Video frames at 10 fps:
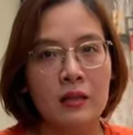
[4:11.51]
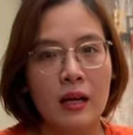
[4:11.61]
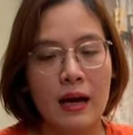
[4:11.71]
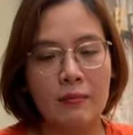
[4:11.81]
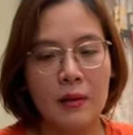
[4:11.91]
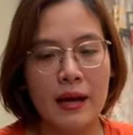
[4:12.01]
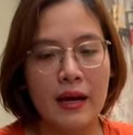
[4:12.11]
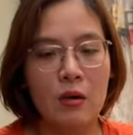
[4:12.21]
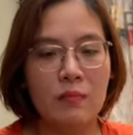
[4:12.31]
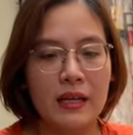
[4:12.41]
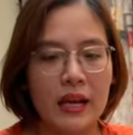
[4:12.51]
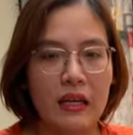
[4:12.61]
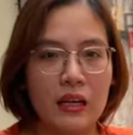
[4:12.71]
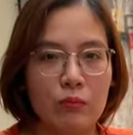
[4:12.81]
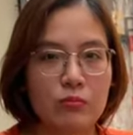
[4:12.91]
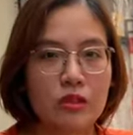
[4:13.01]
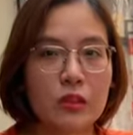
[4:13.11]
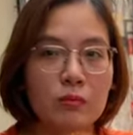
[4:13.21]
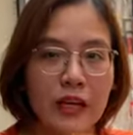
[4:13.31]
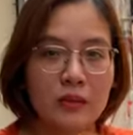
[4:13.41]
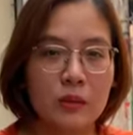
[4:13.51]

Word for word: làm các bé không bị nắng nóng do sốc nhiệt,